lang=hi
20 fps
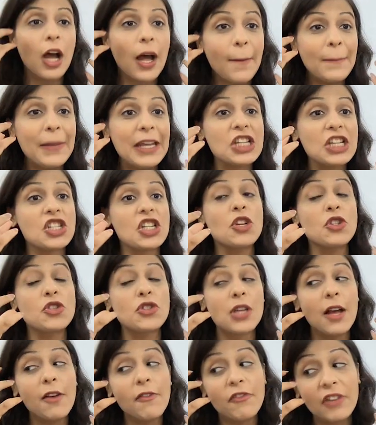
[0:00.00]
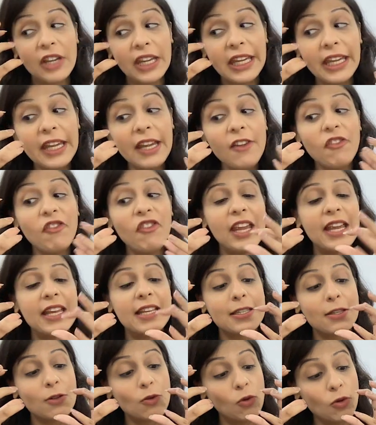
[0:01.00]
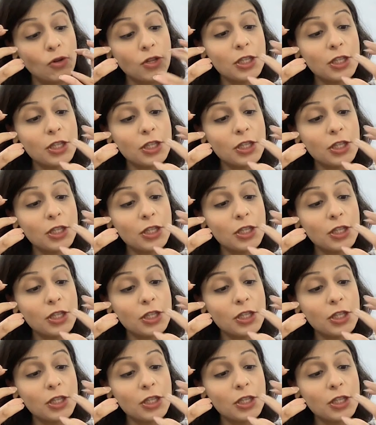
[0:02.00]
तो हमेशा उसका वही फेज